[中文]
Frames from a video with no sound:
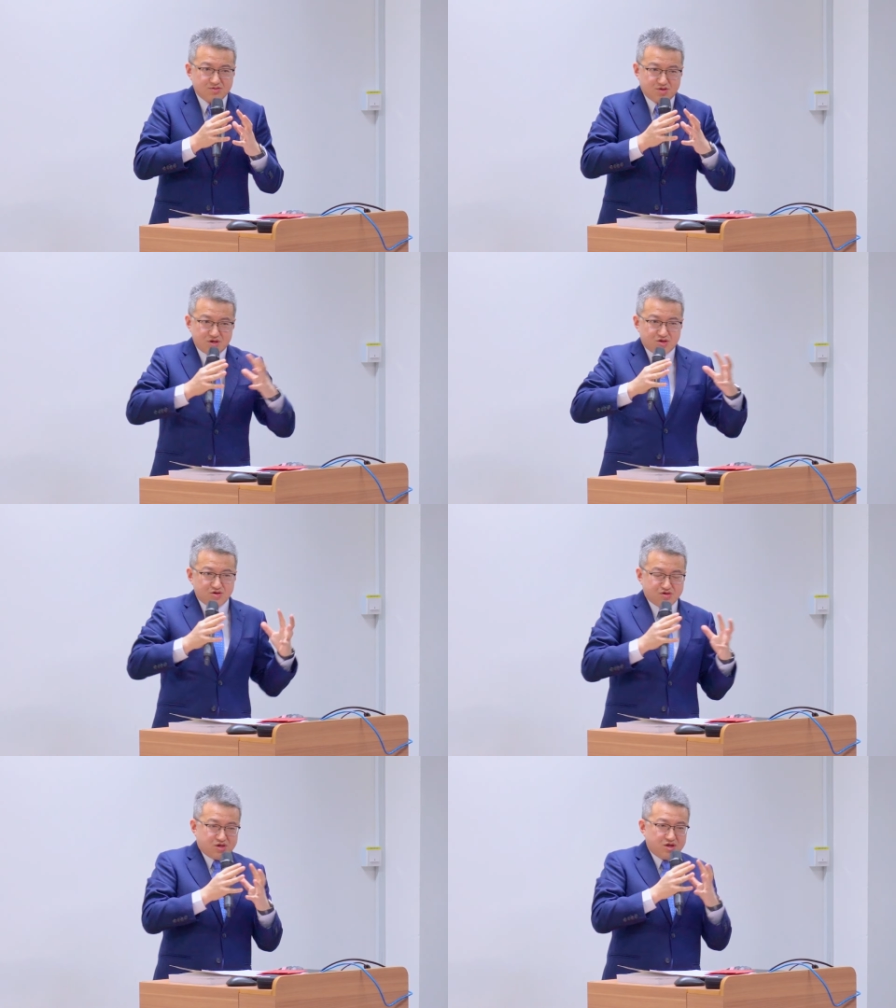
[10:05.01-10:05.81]
新
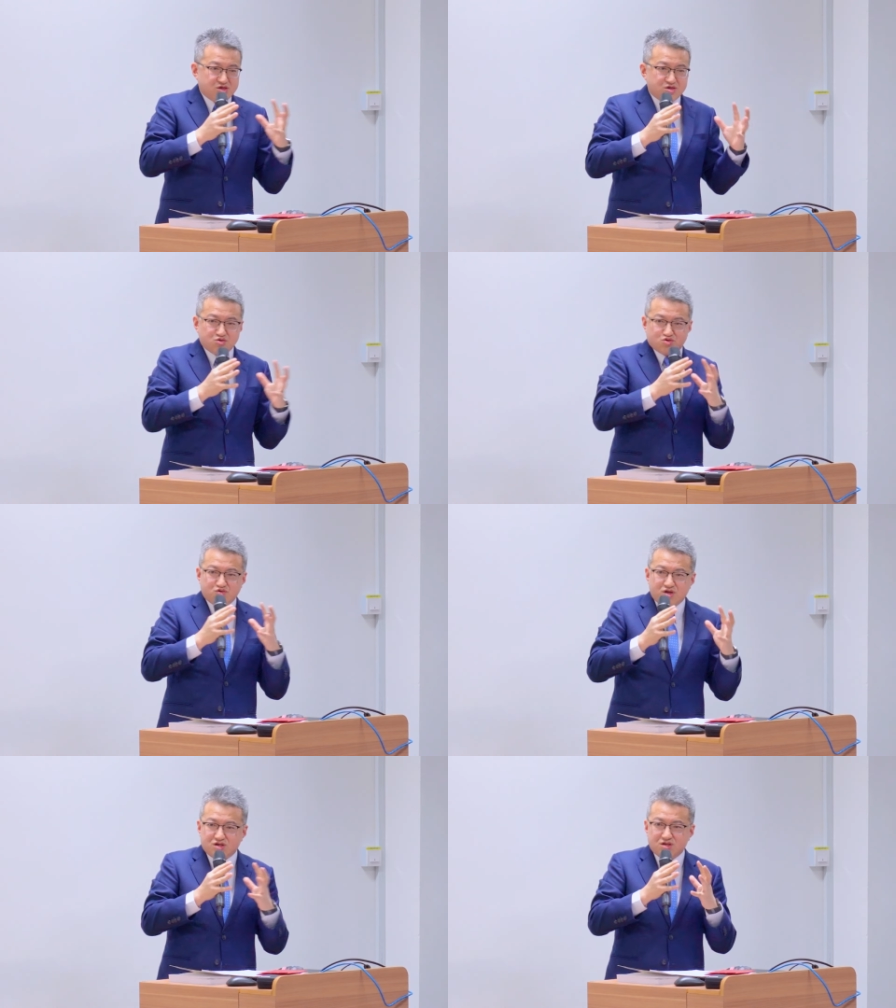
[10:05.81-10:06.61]
自新自由
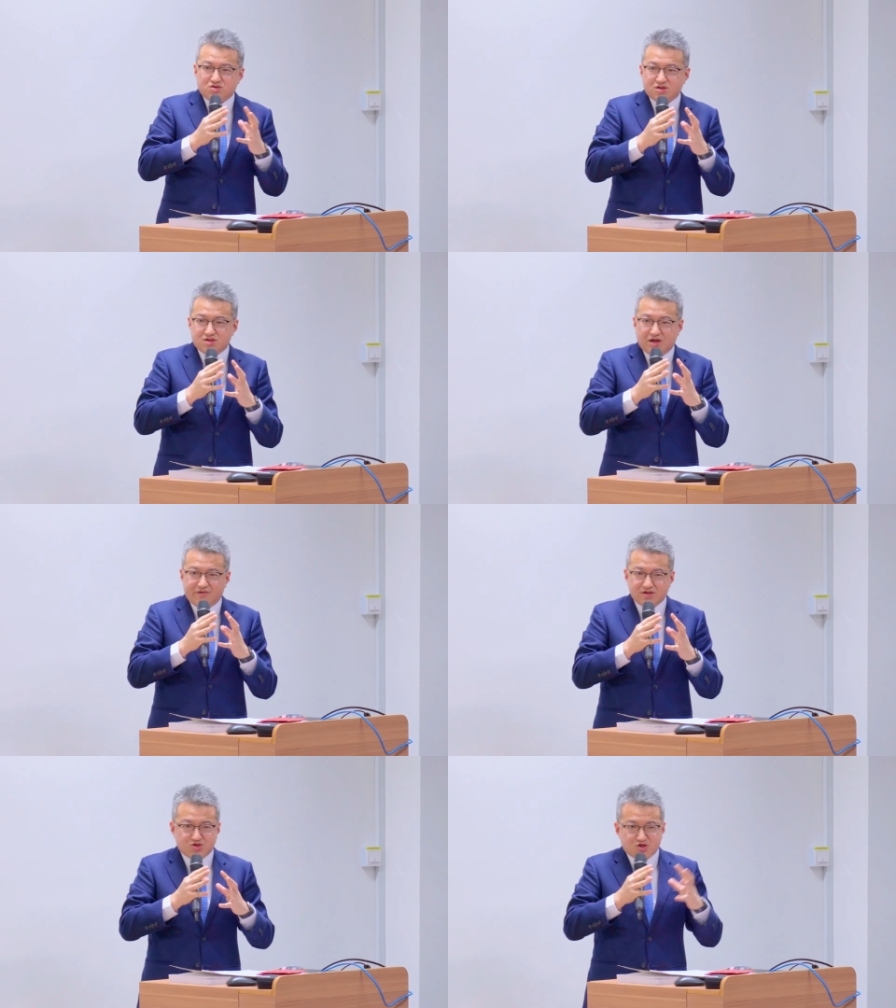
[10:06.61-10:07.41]
主义经济学的想
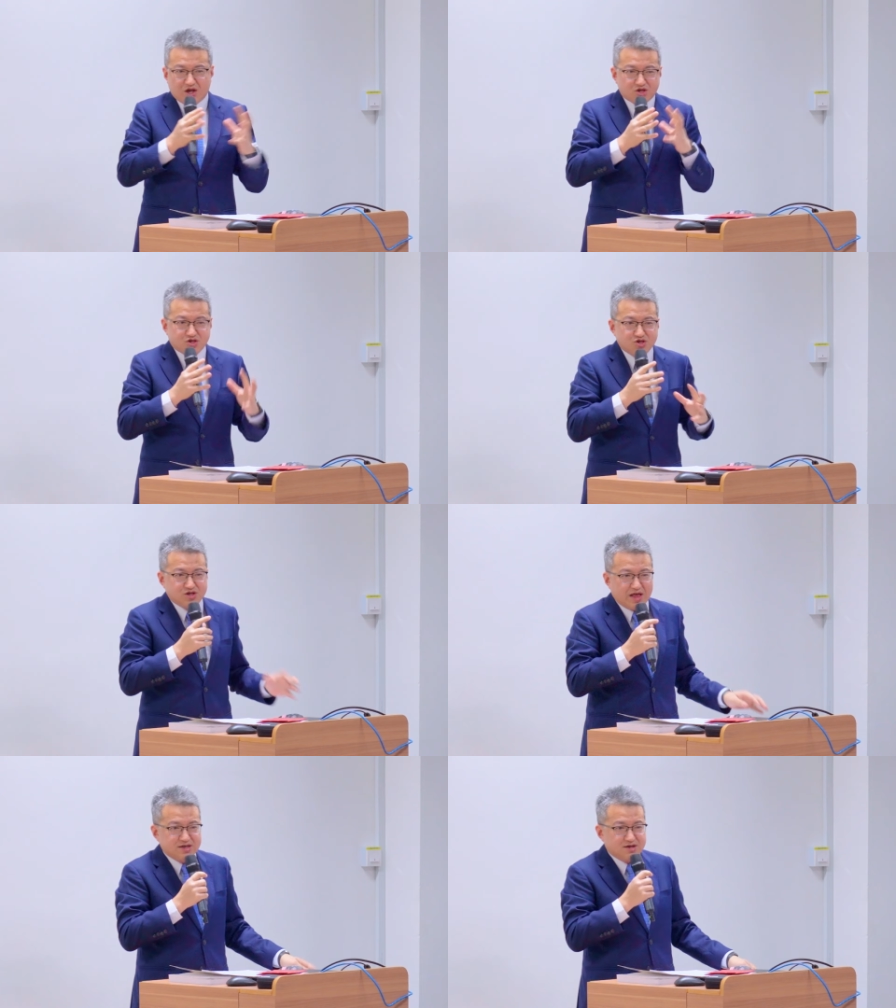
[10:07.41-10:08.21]
法是市场是自
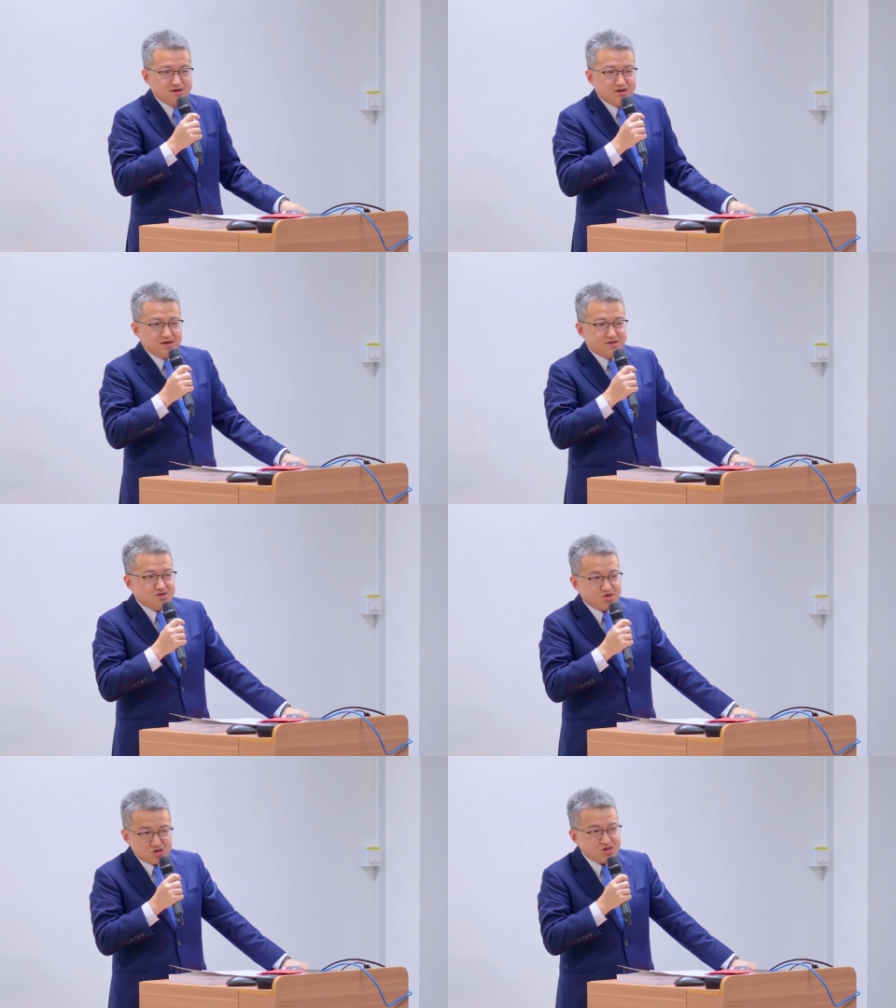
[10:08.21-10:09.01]
己来的，
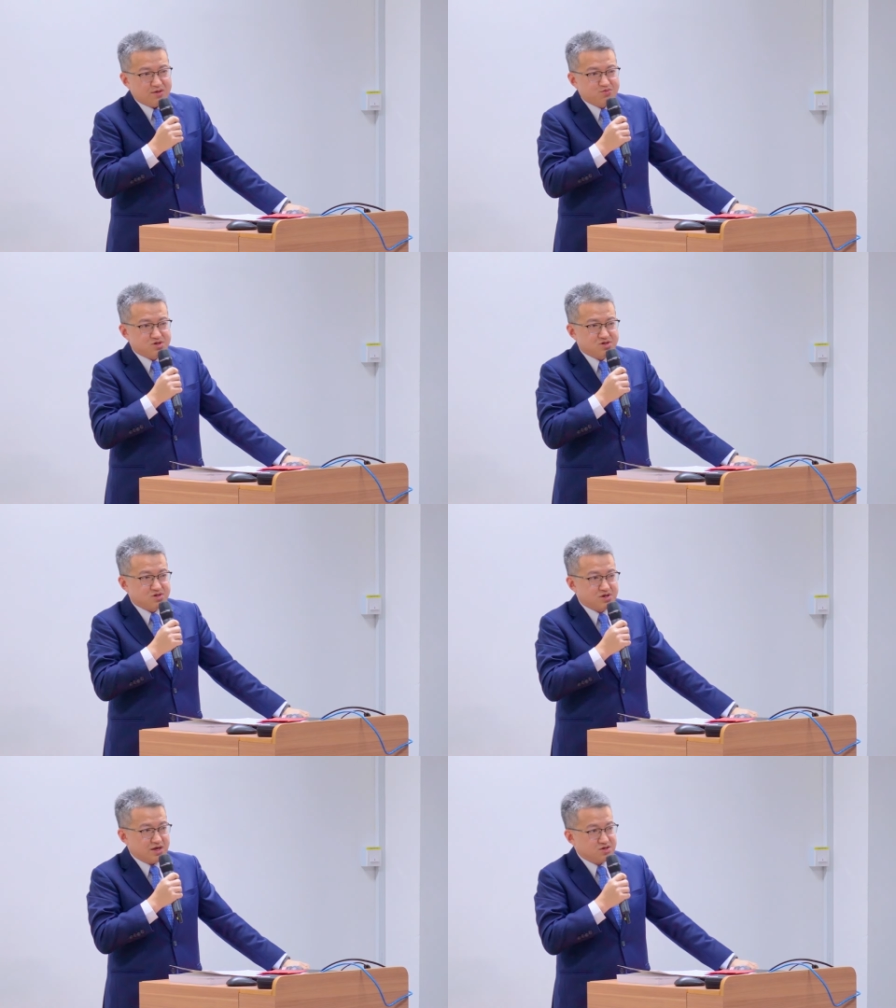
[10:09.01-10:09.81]
但是市场不是自
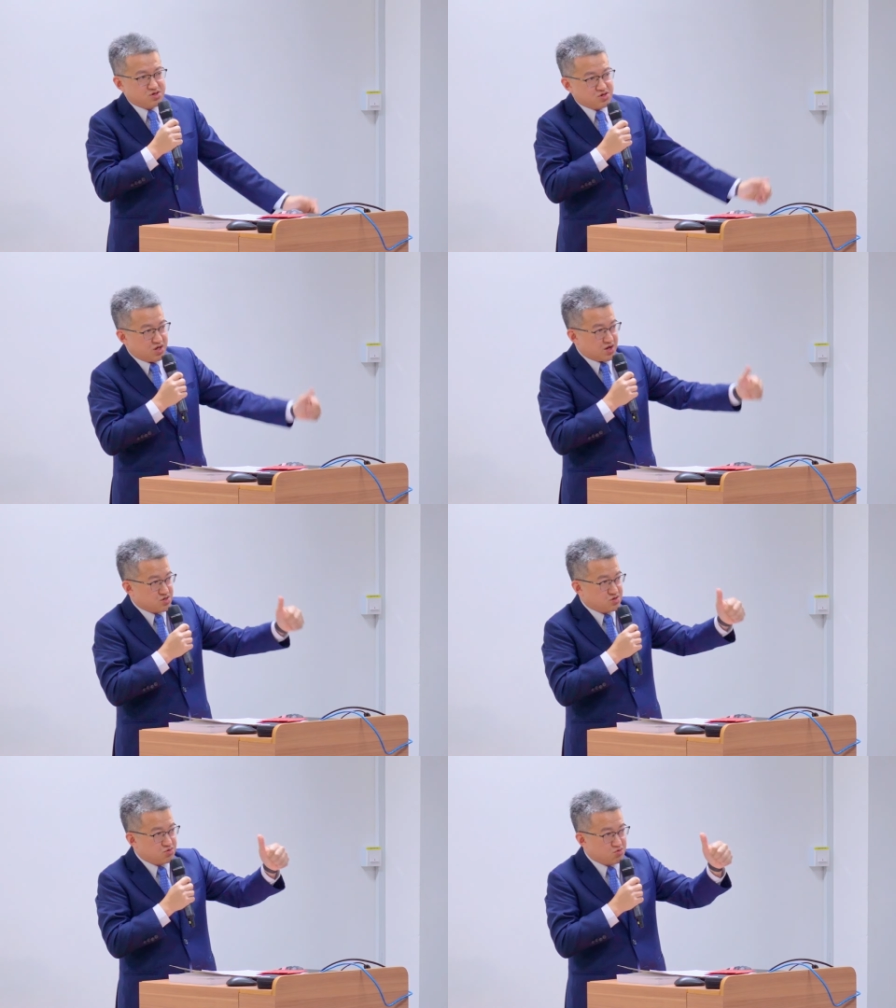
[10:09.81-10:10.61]
己来的，市场
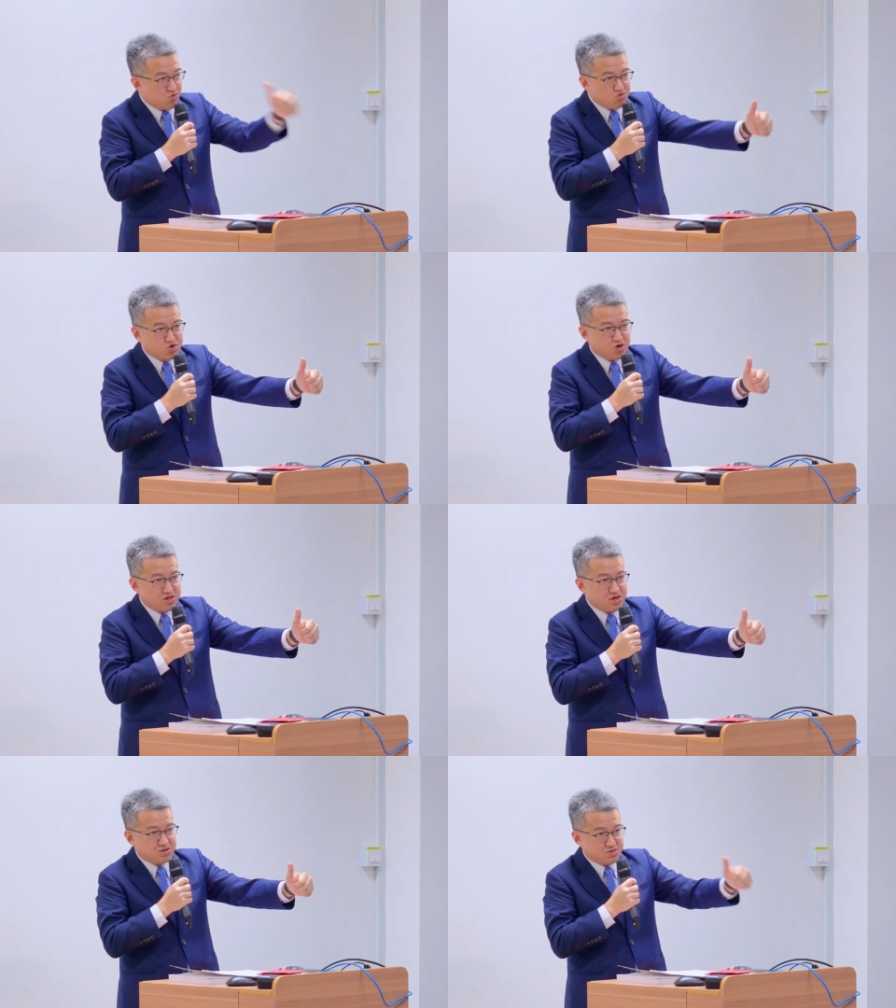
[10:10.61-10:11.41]
是有公
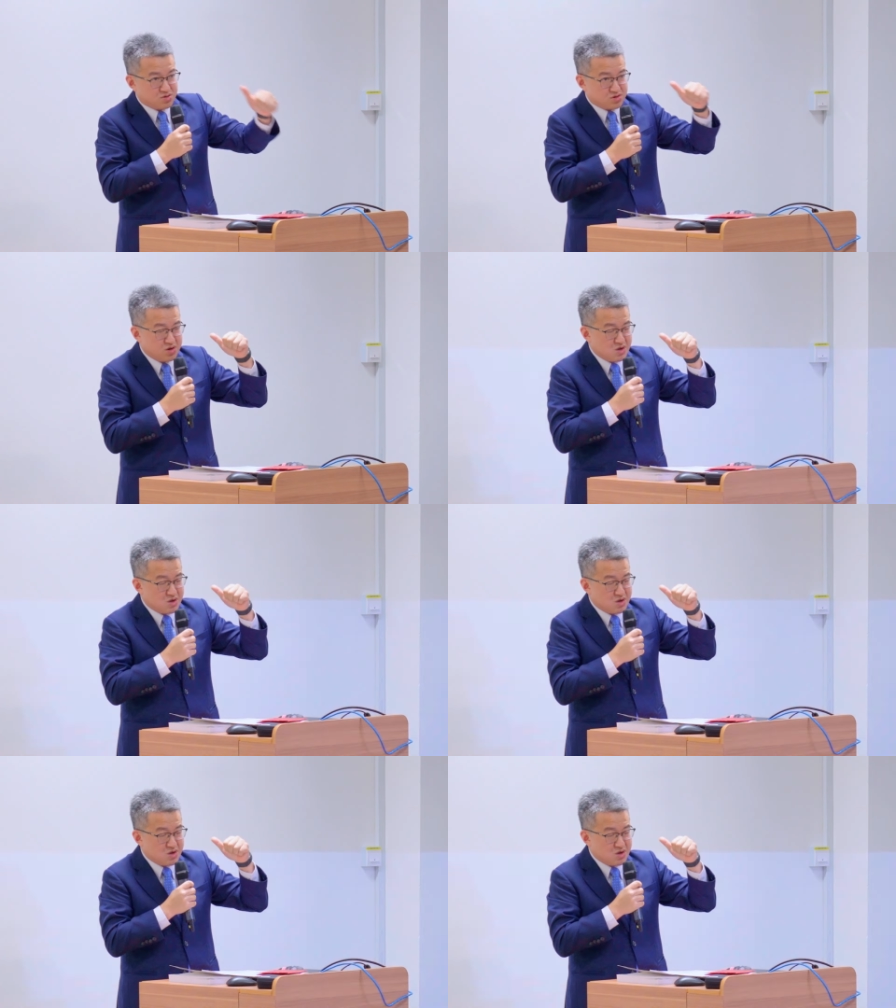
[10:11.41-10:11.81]
权力，就是